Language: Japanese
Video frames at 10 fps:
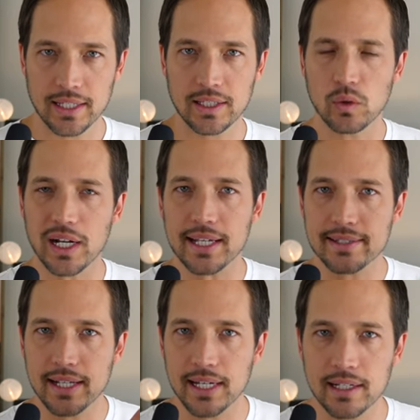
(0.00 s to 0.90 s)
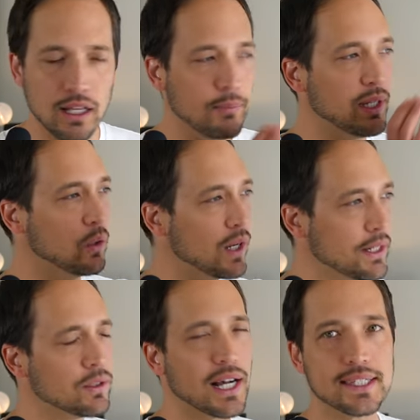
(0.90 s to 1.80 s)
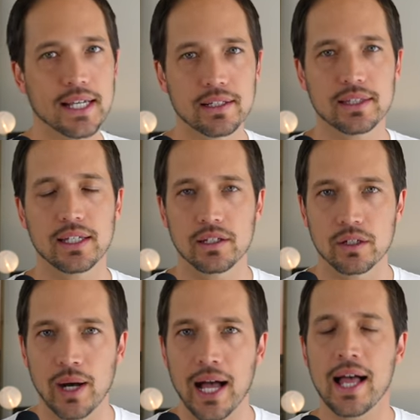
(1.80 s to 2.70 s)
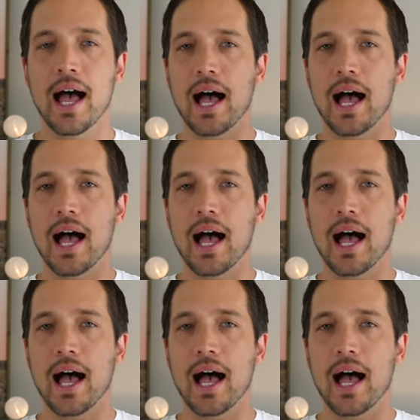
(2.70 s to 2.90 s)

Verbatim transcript: 人から好かれるためにお金を稼ぐっていうのは、